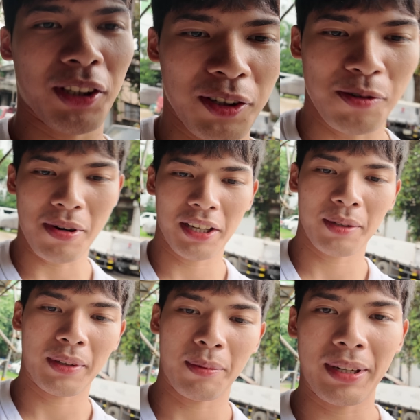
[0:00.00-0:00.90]
ko rin
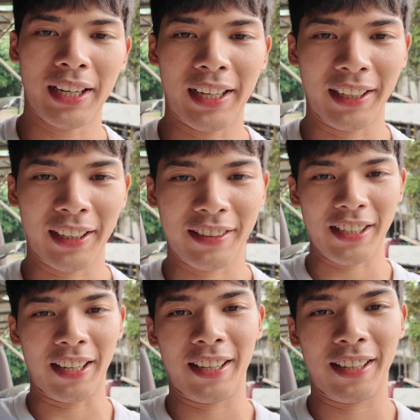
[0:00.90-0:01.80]
humanap ng magaling
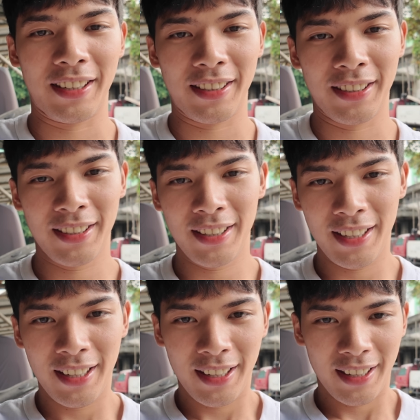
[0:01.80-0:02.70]
kasi
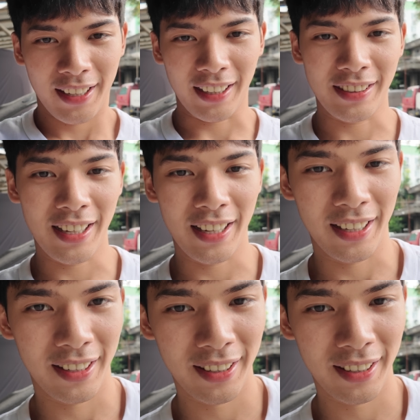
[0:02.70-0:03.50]
kasi